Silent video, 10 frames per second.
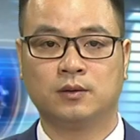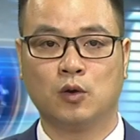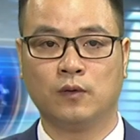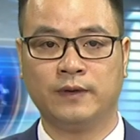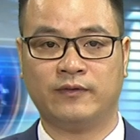Thưa
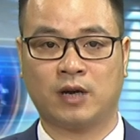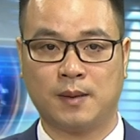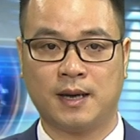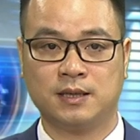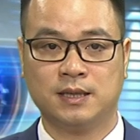quý vị và các
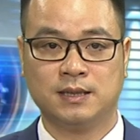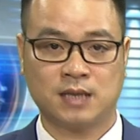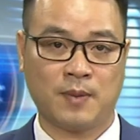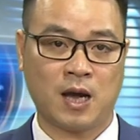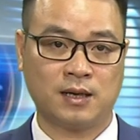bạn,
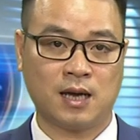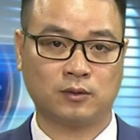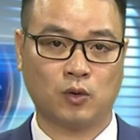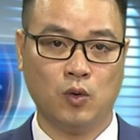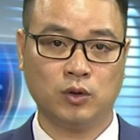Sapa đang
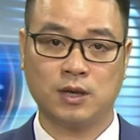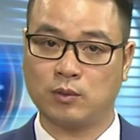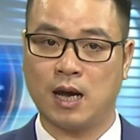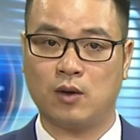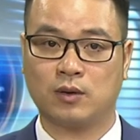thu hút đông
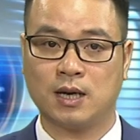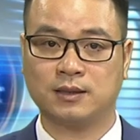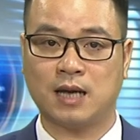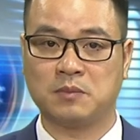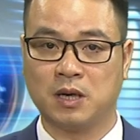đảo
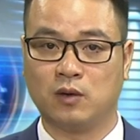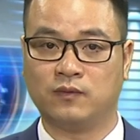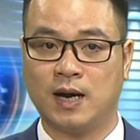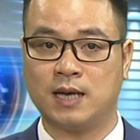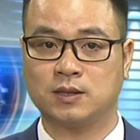các đại biểu
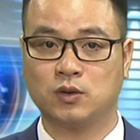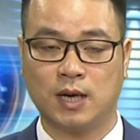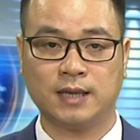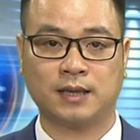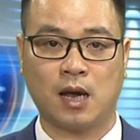và du
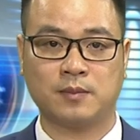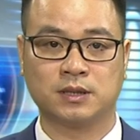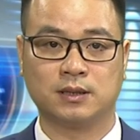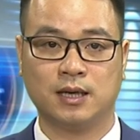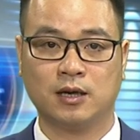khách tham
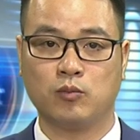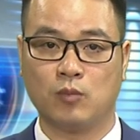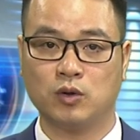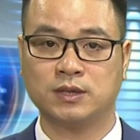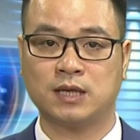dự lễ công
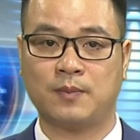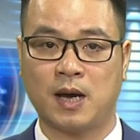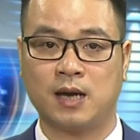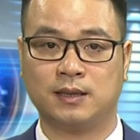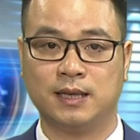bố
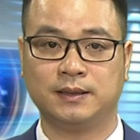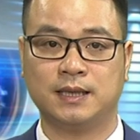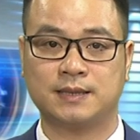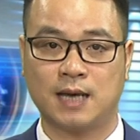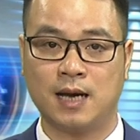Sapa lên
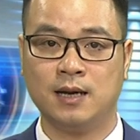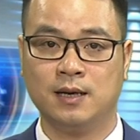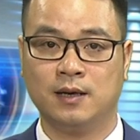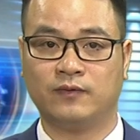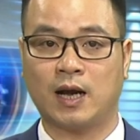thị xã
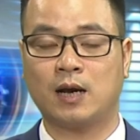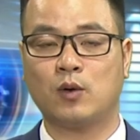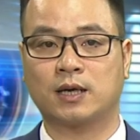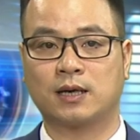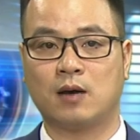và các
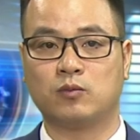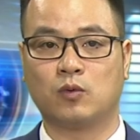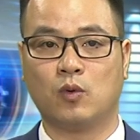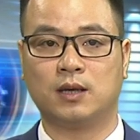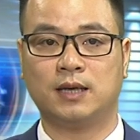hoạt động
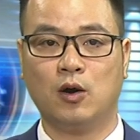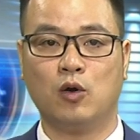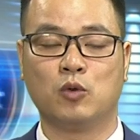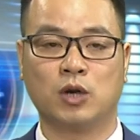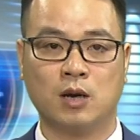của lễ
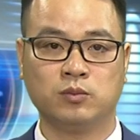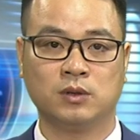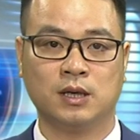hội mùa đông.